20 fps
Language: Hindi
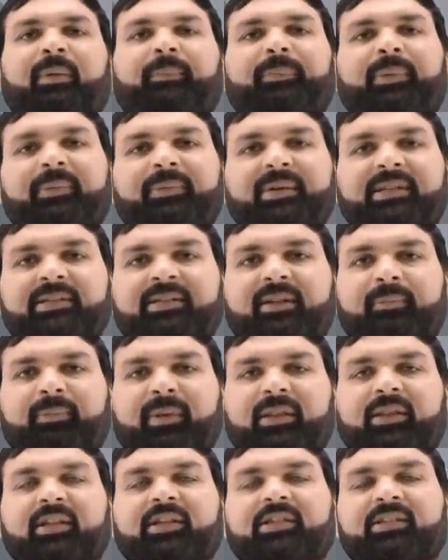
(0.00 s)
में प्रवेश
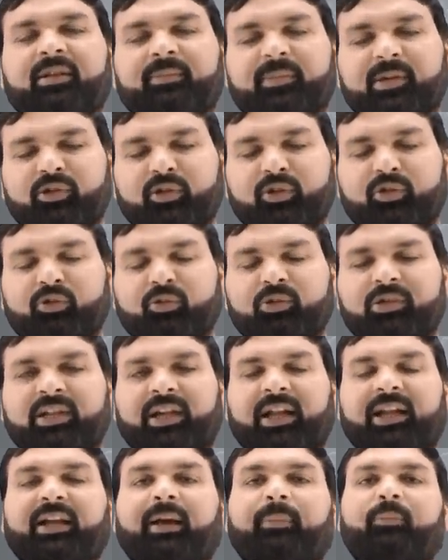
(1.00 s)
संबंधी समस्त
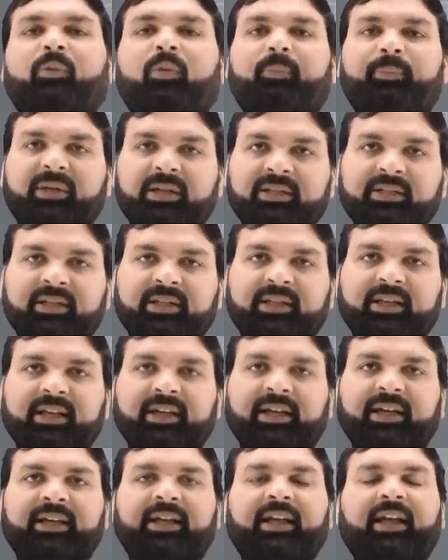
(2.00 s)
सूचनाएं आपको प्रेषित की
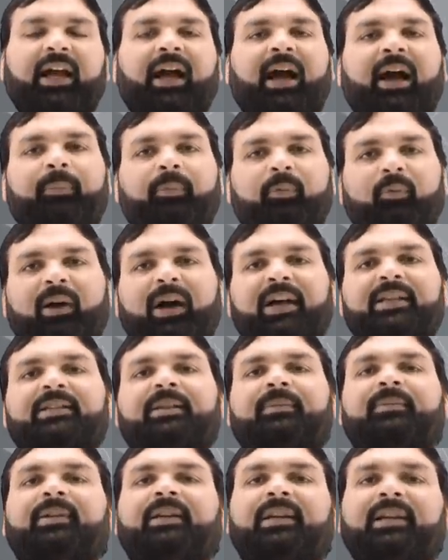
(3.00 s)
गई है आप वहां से
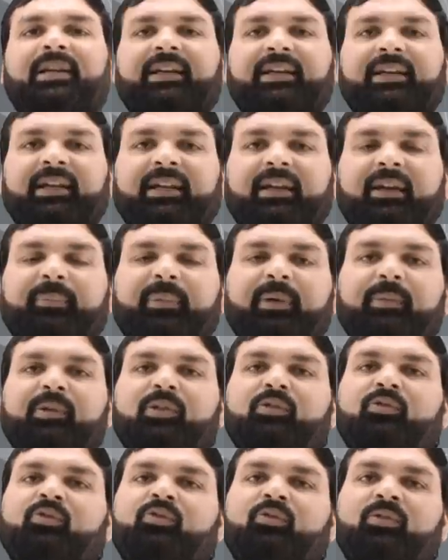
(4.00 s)
भी क्लिक करके
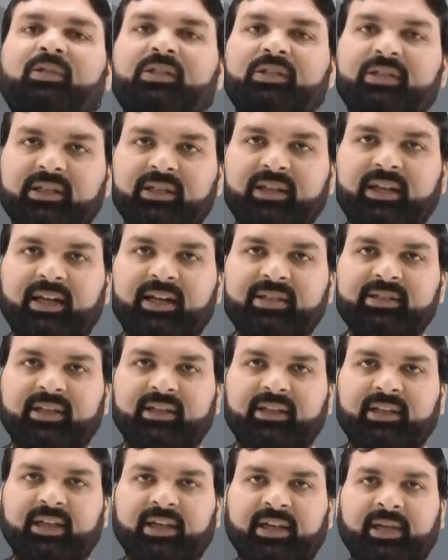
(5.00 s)
प्रवेश को सुनिश्चित करा सकते